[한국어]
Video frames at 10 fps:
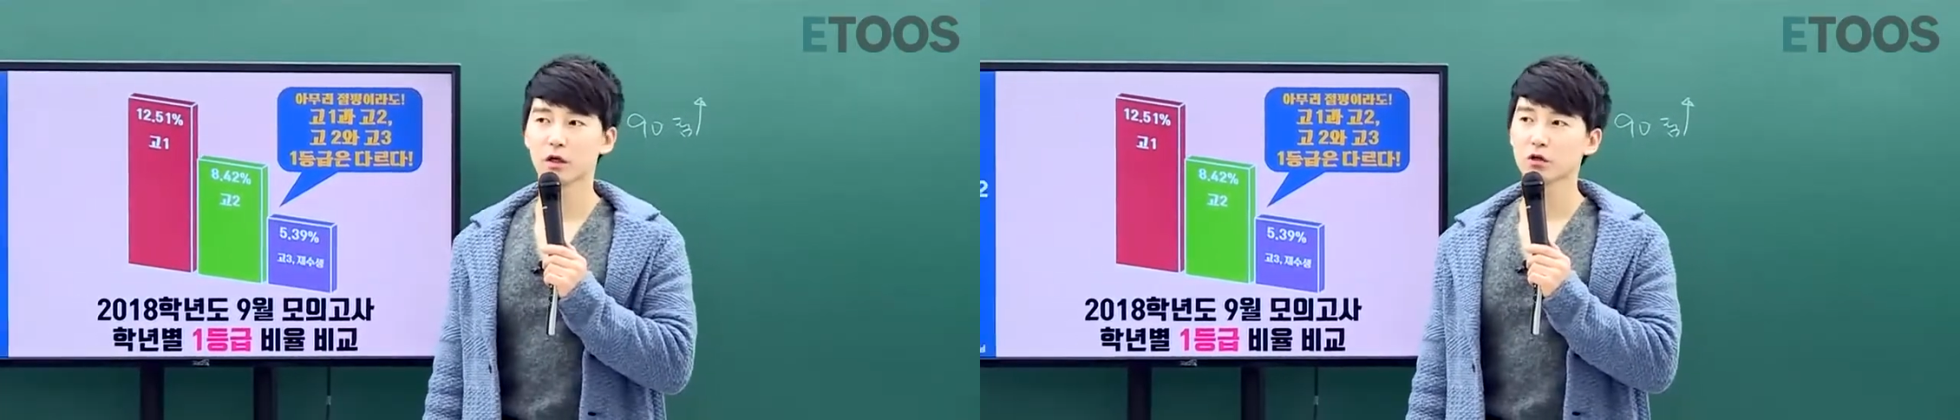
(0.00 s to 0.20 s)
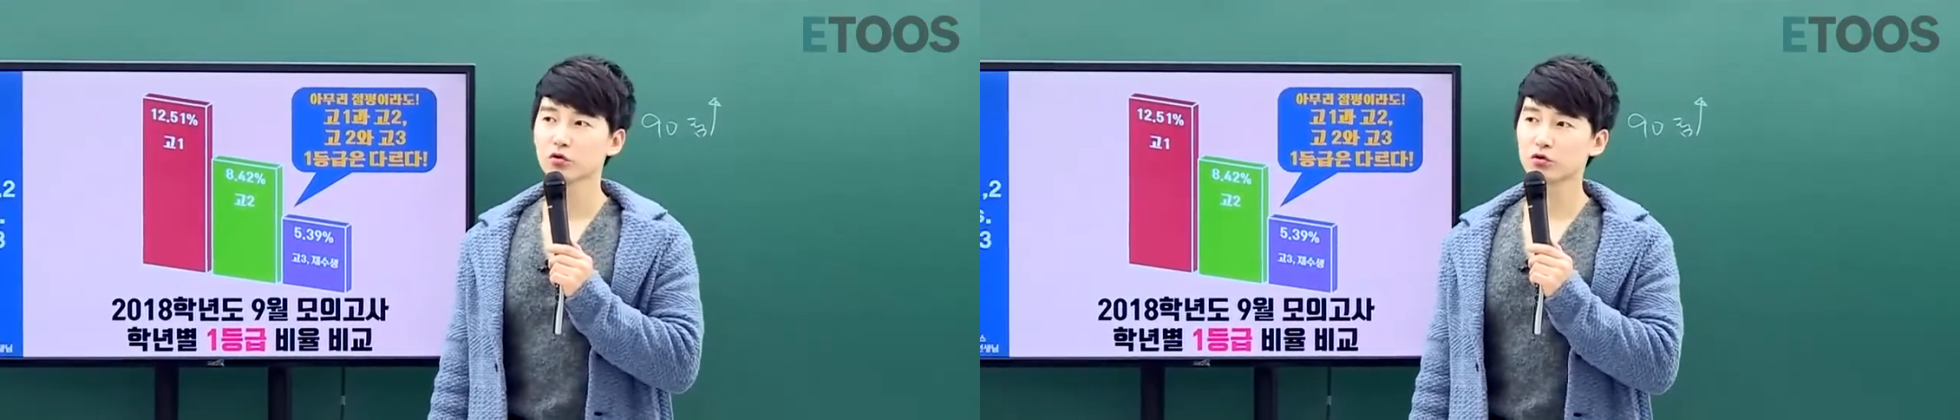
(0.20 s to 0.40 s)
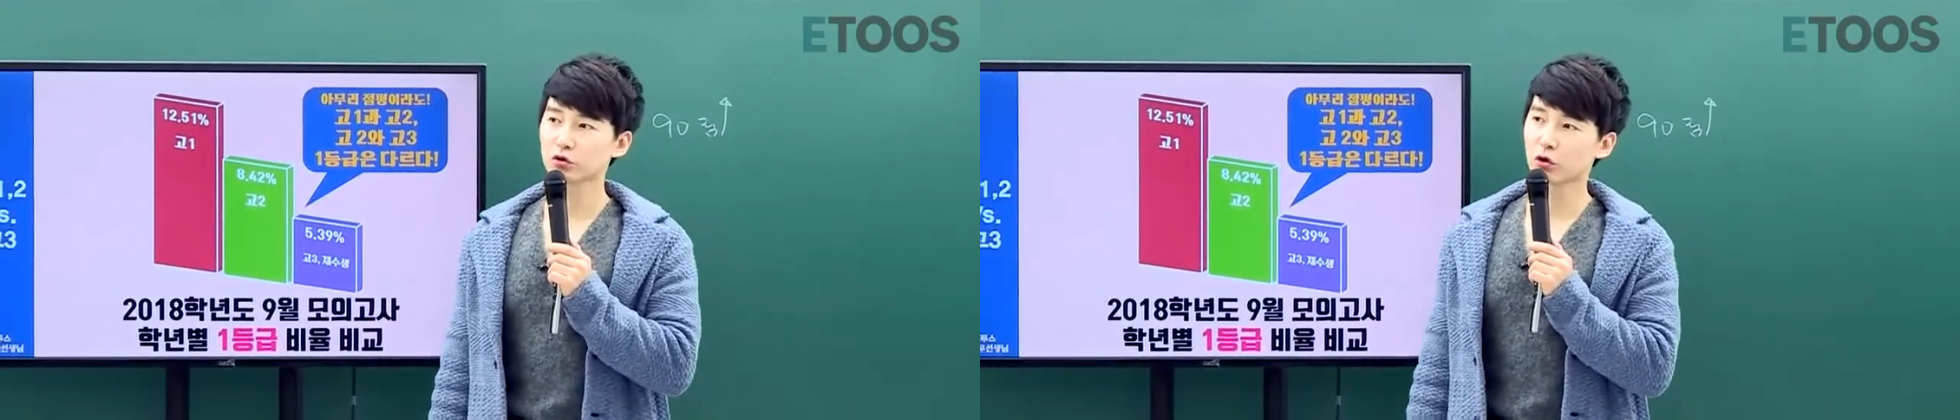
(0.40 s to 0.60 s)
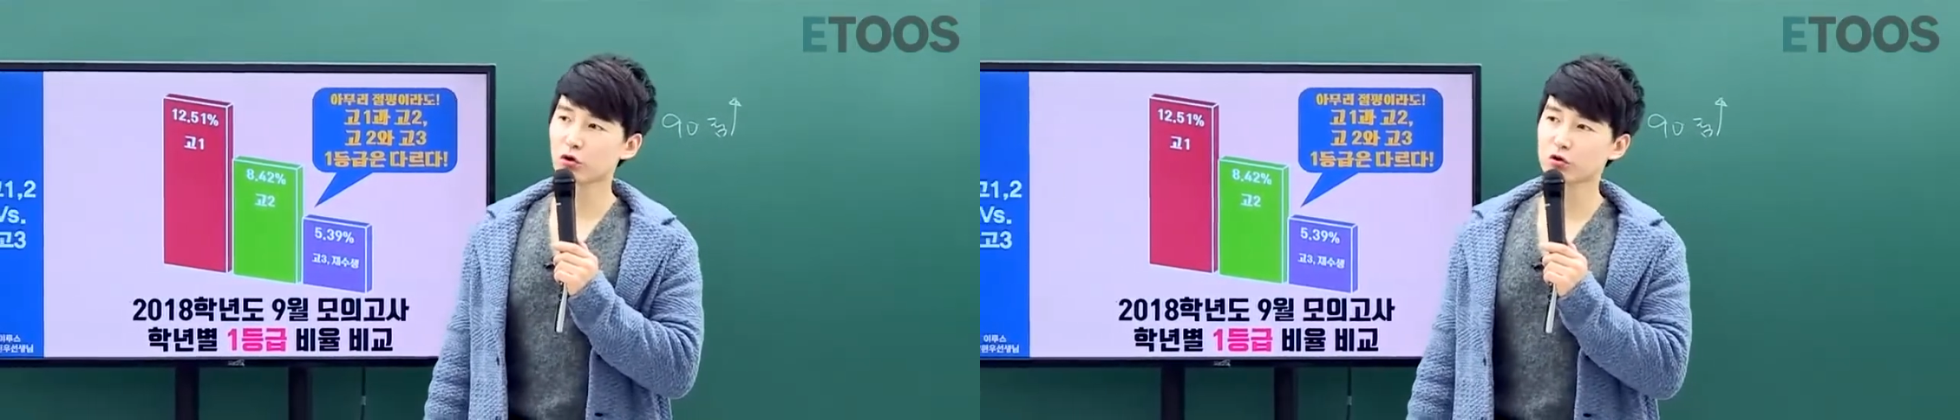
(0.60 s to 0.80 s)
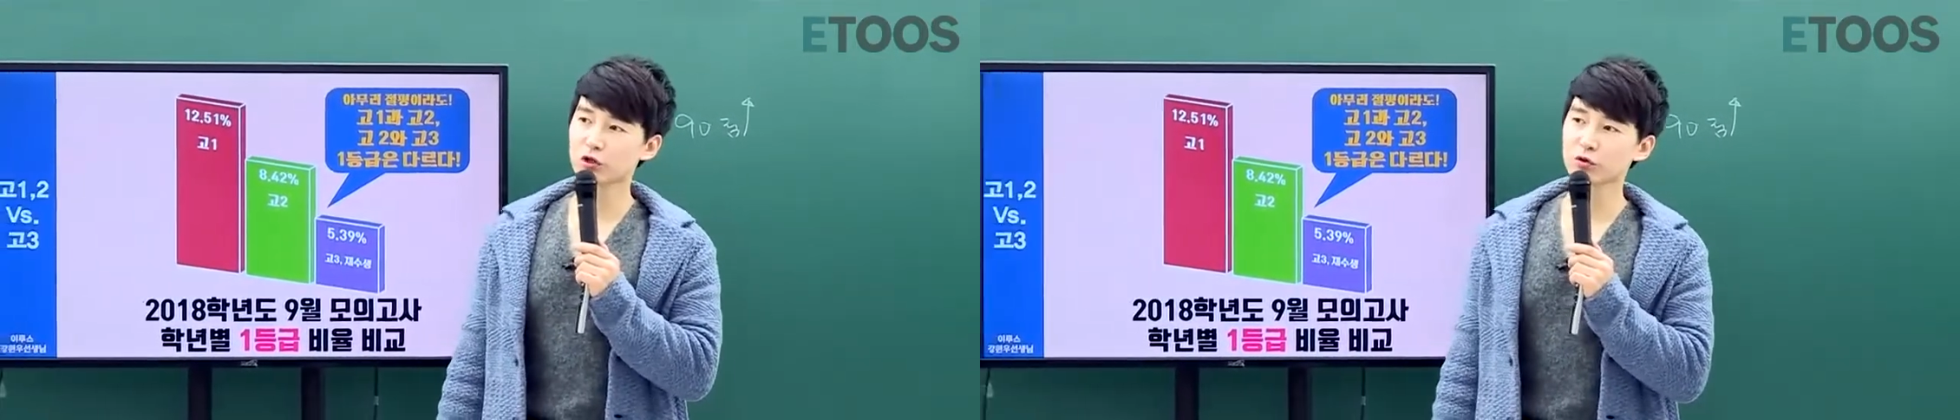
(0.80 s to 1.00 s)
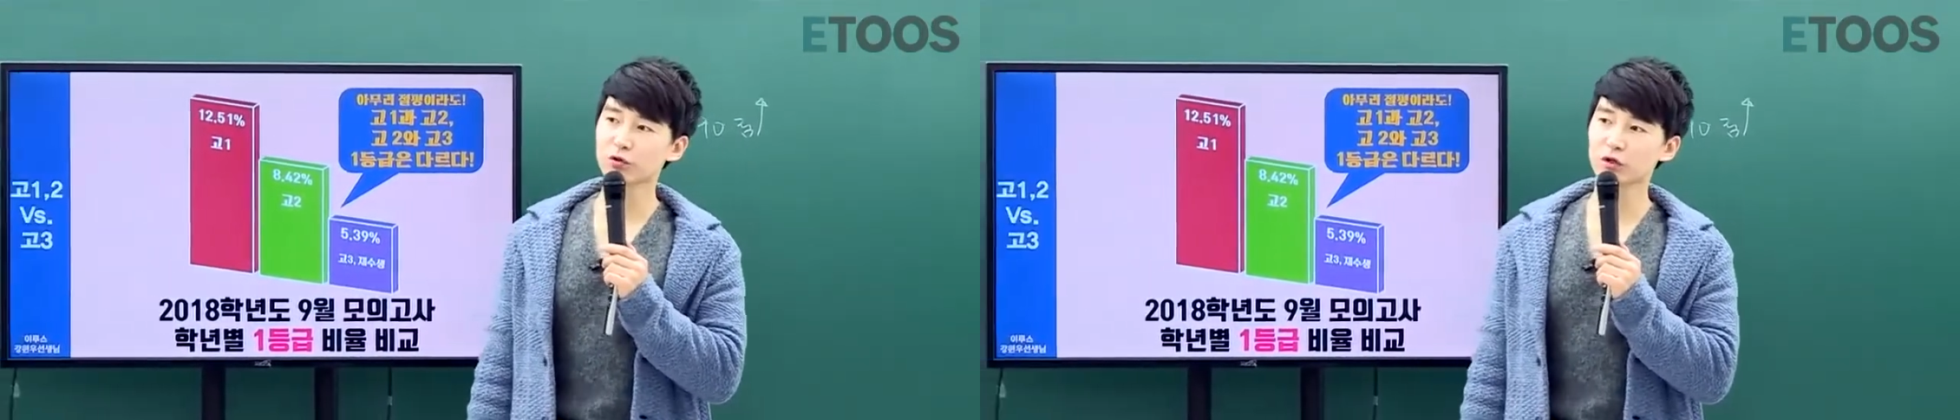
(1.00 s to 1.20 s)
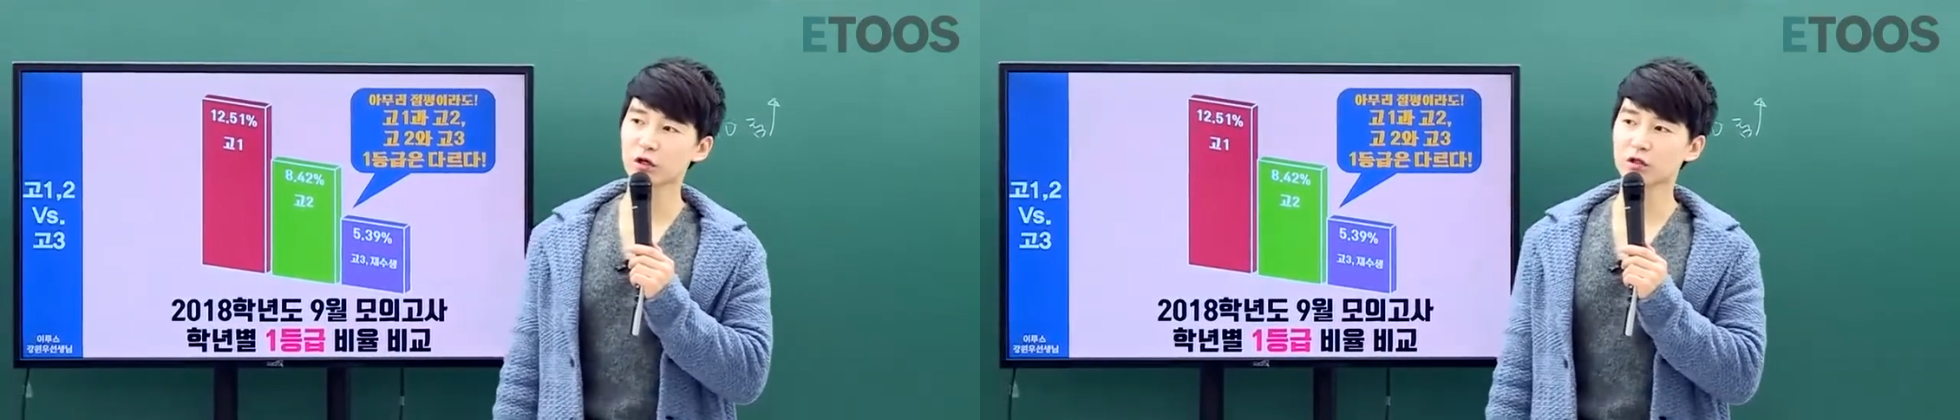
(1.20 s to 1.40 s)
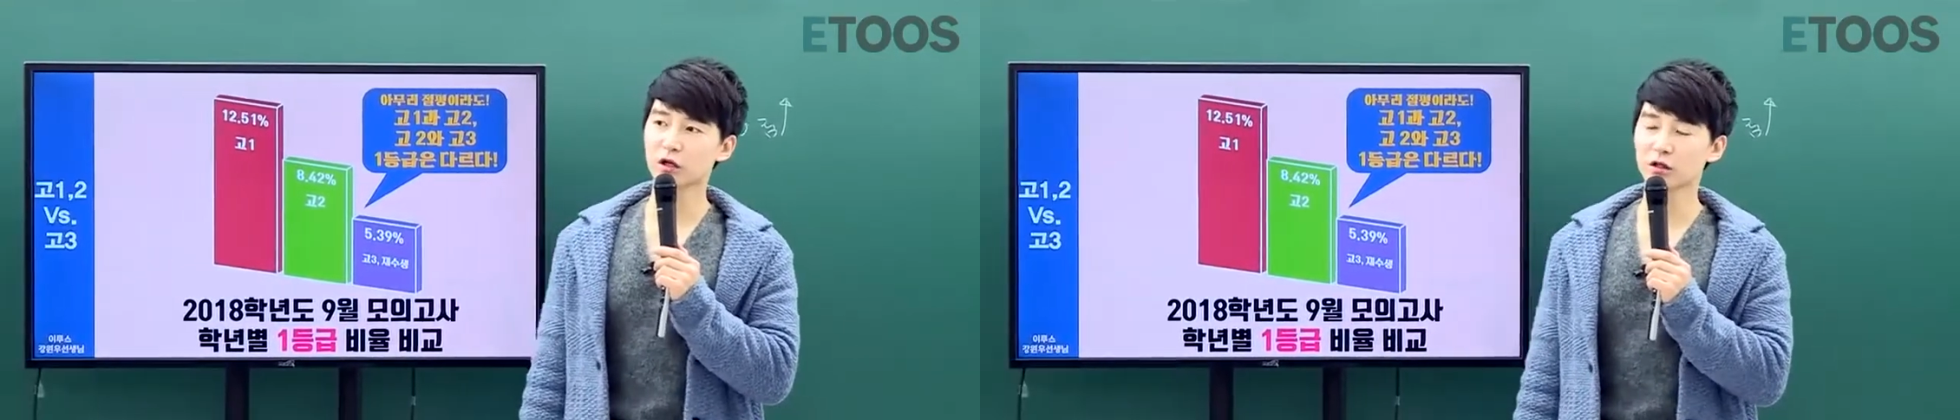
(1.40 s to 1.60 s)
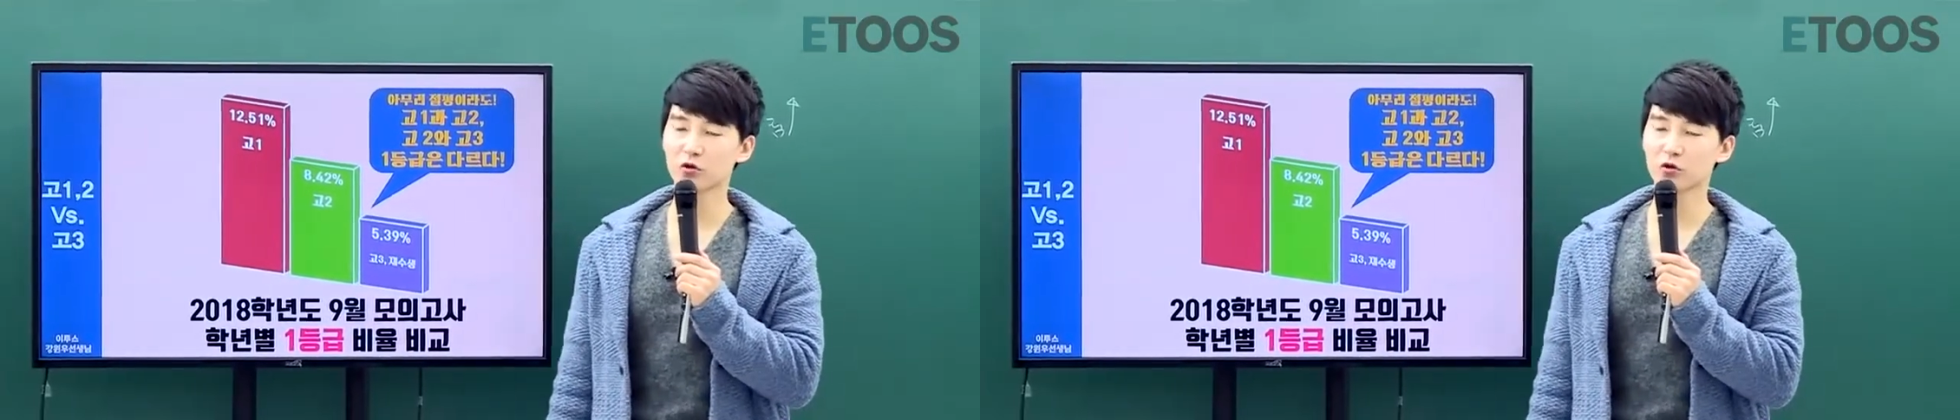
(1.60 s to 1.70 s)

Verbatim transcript: 수능 영어는 쉬우니까 그냥